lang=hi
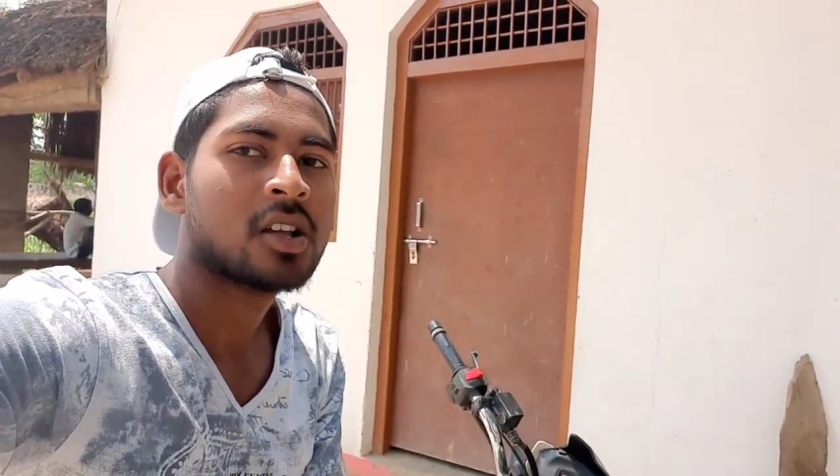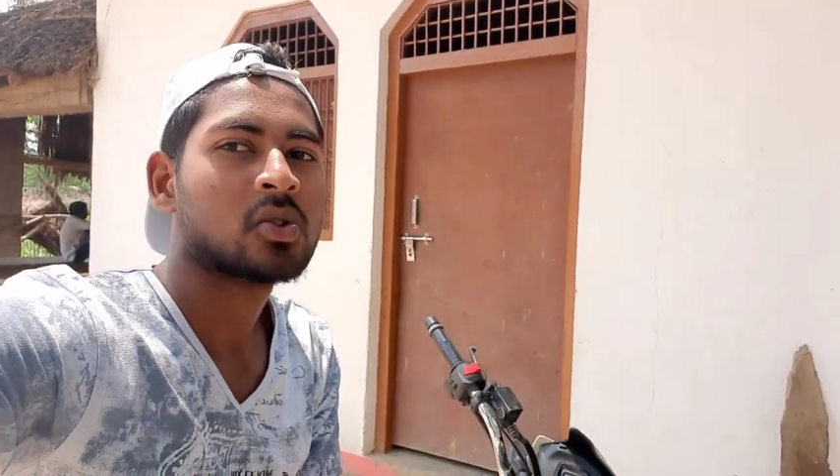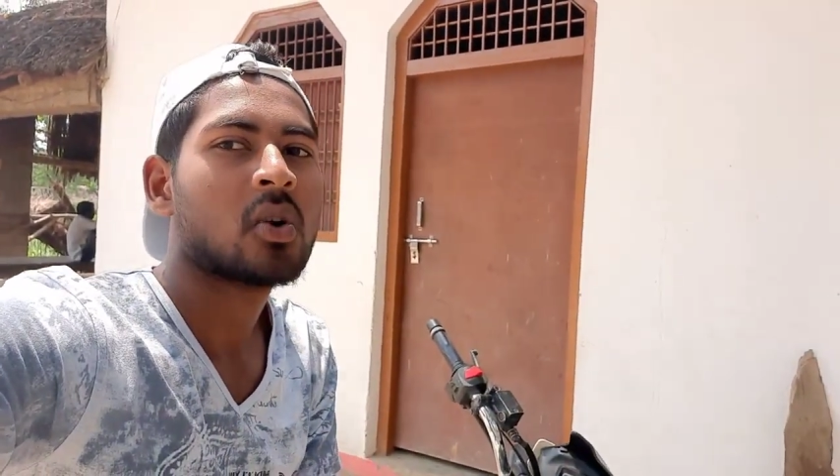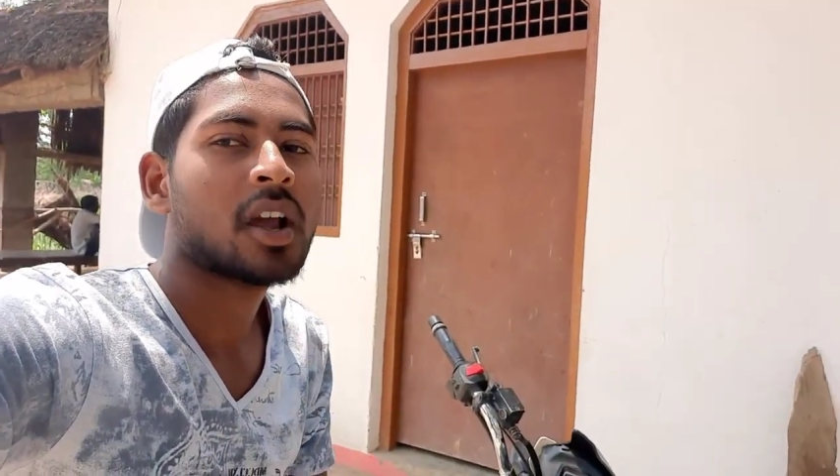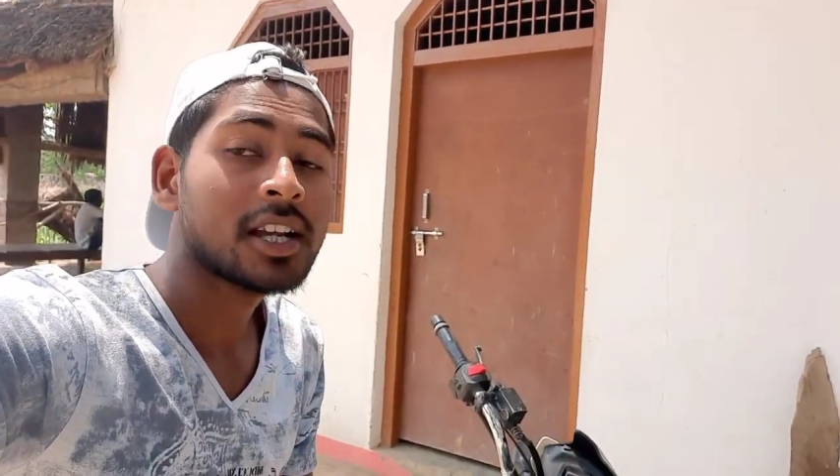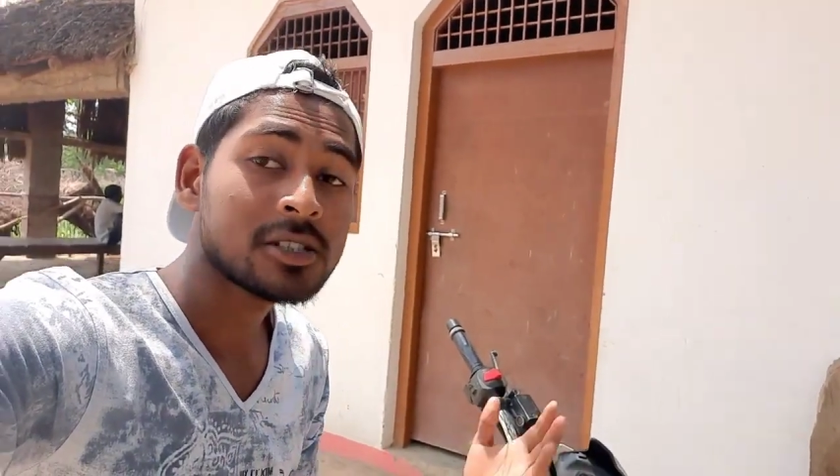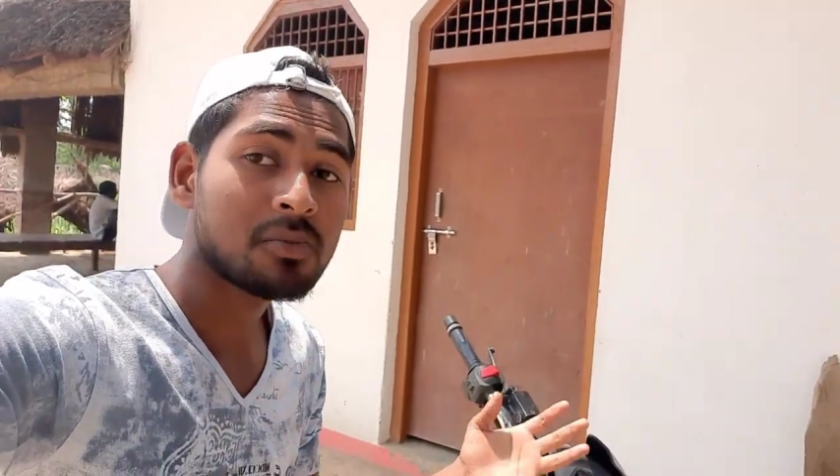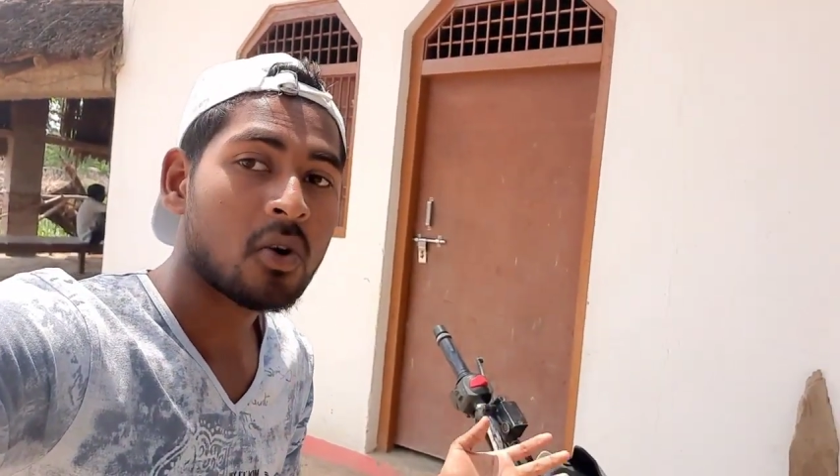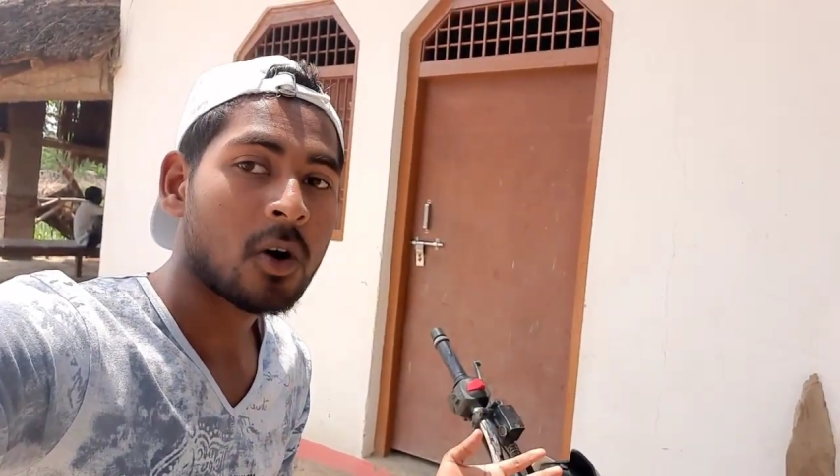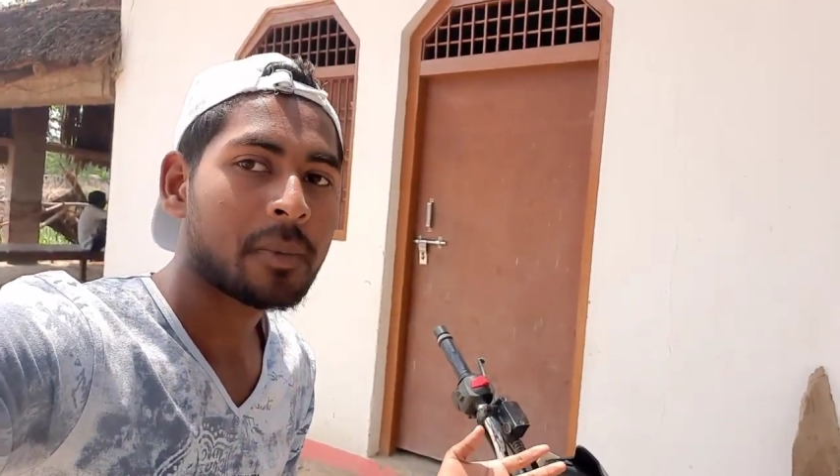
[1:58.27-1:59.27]
तो इस
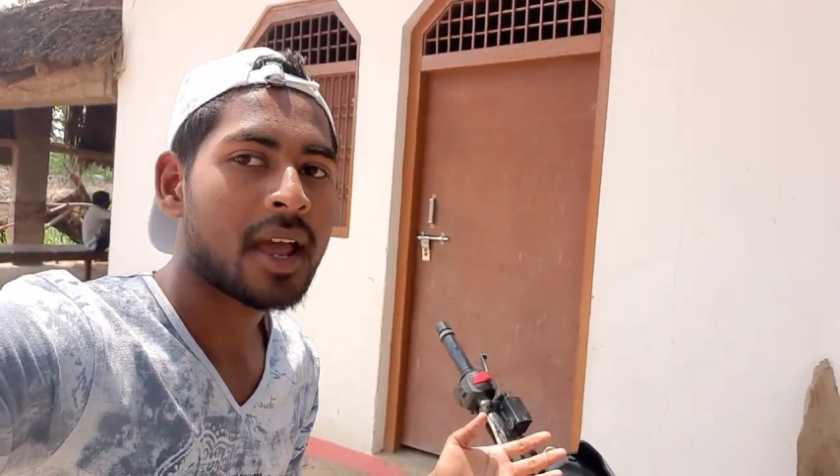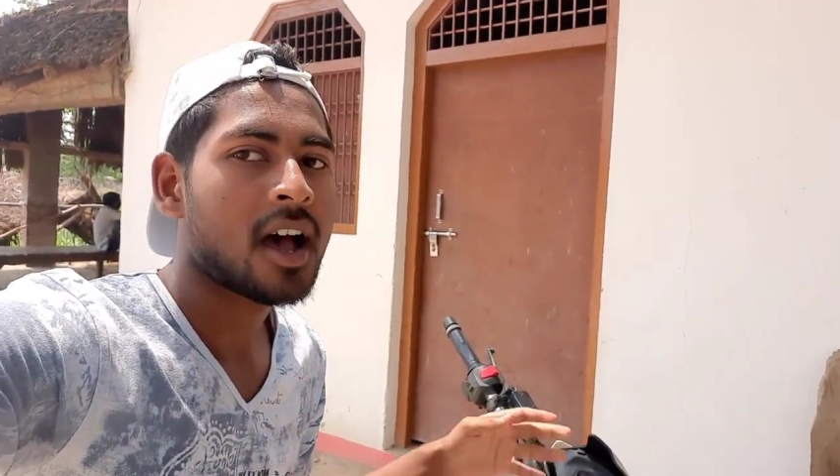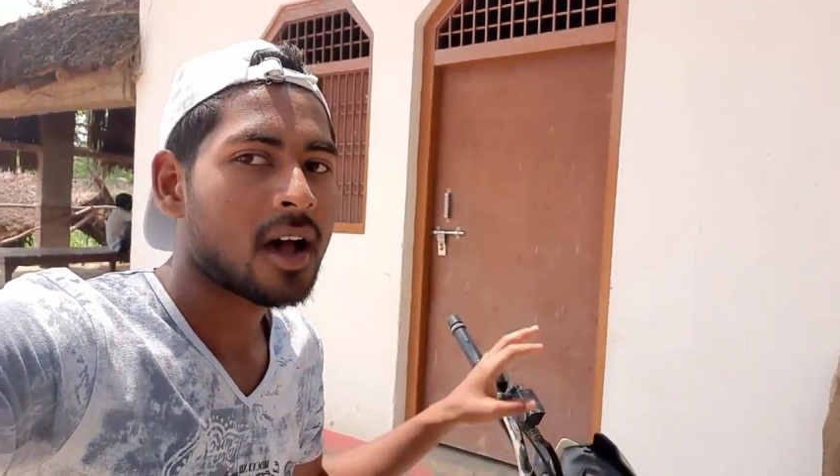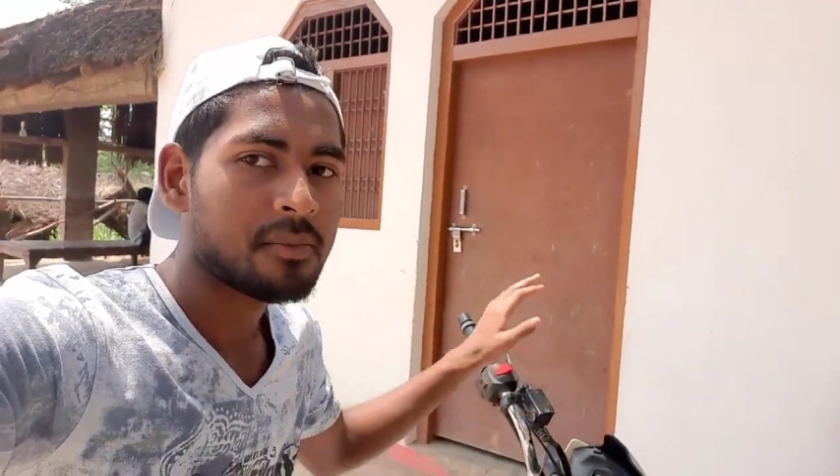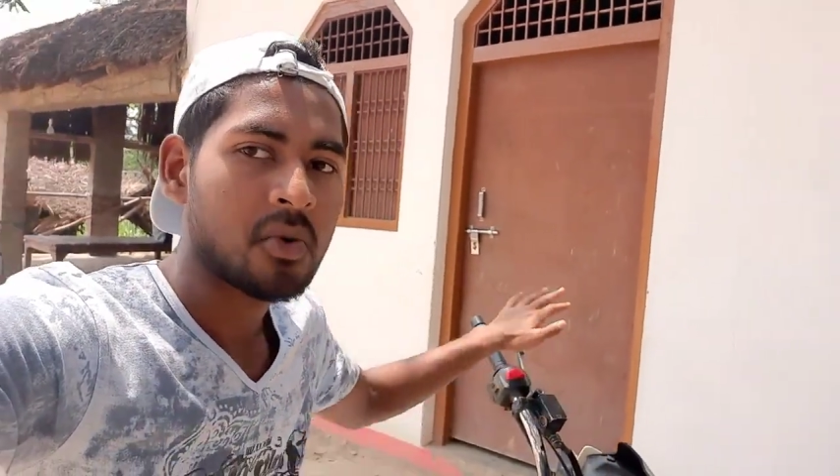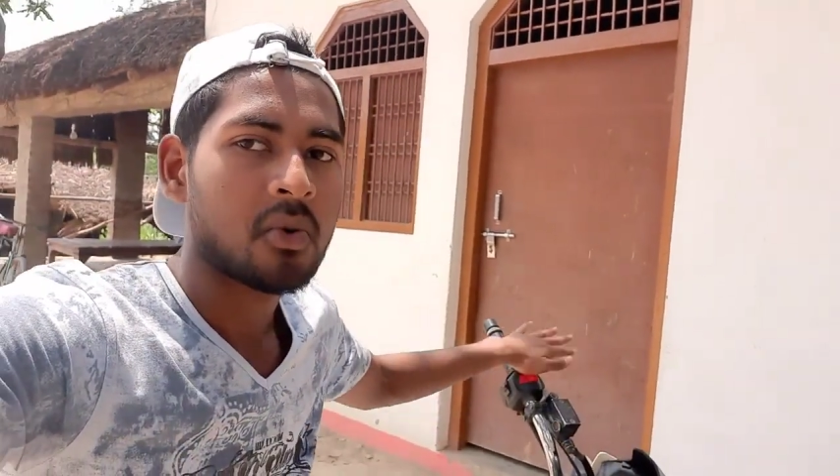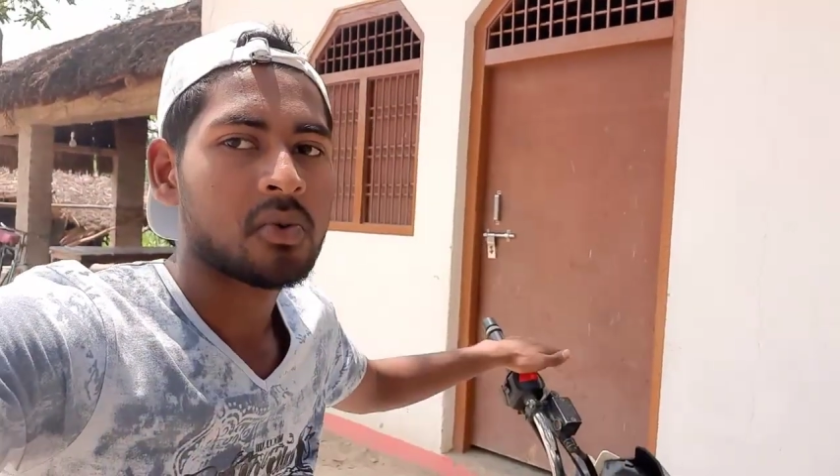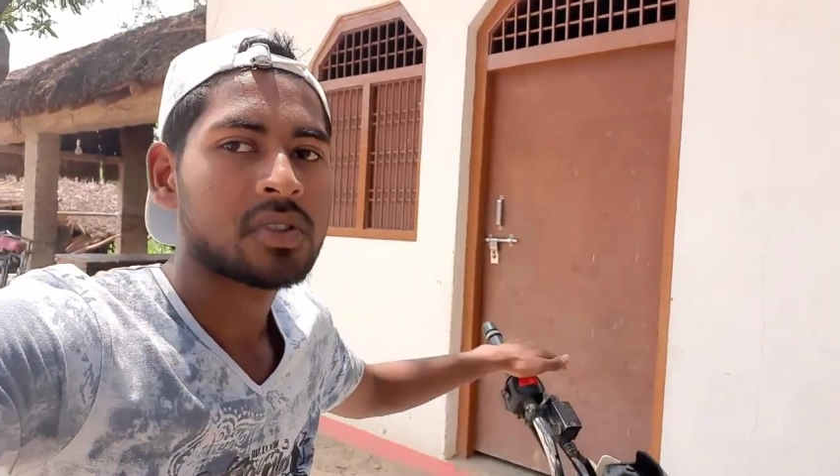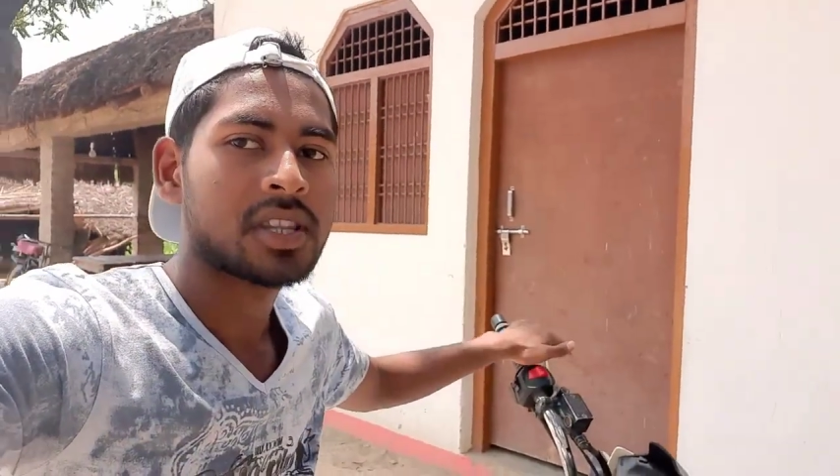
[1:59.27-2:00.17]
ब्लॉक पे आप लोग को